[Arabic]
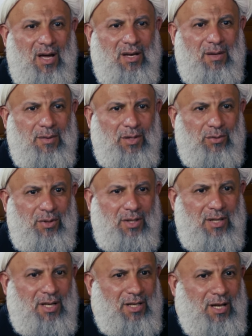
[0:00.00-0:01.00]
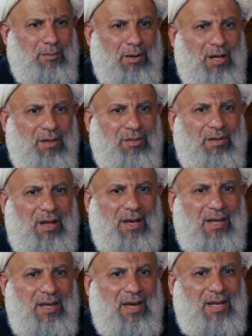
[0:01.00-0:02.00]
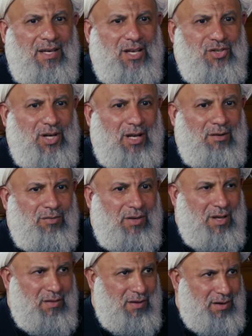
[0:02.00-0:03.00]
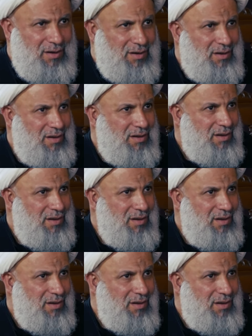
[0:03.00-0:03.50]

ان من يريد ان يبحث عليه ان يجعل في نظره